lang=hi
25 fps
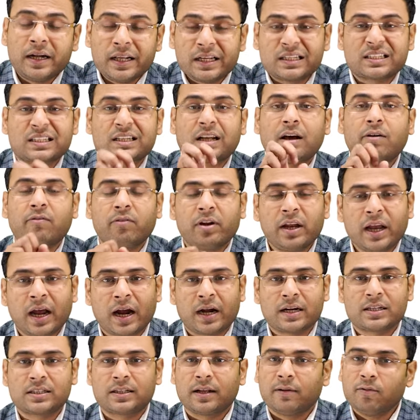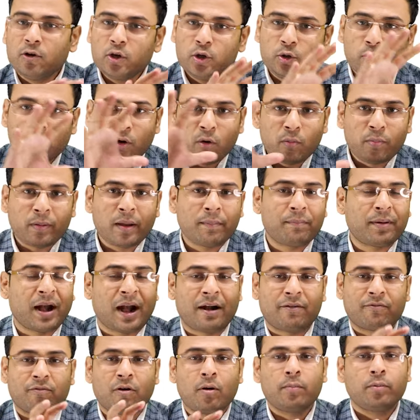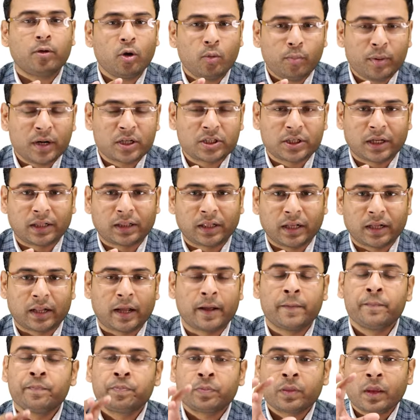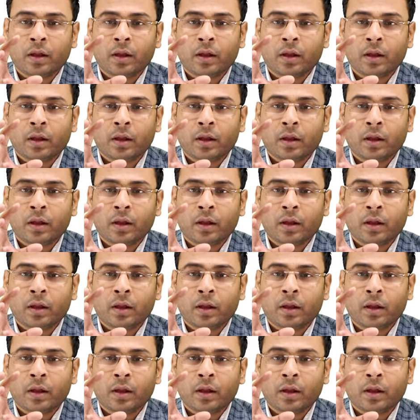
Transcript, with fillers: डिस्कवरी एड्स थे वो यूट्यूब के प्लेटफॉर्म के ऊपर चलते थे